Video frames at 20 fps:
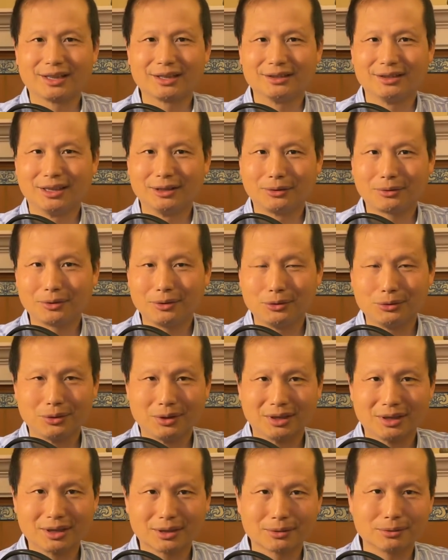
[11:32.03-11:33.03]
个人对
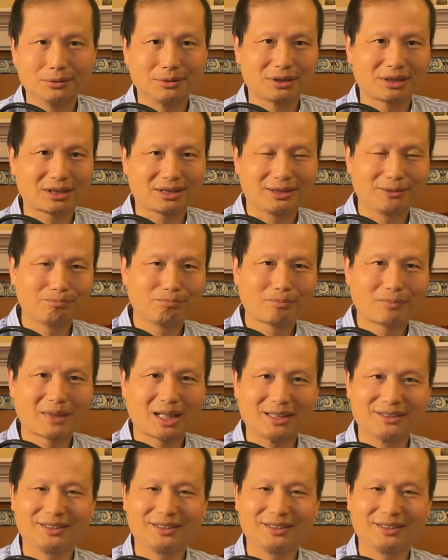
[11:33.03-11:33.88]
决的故事啊。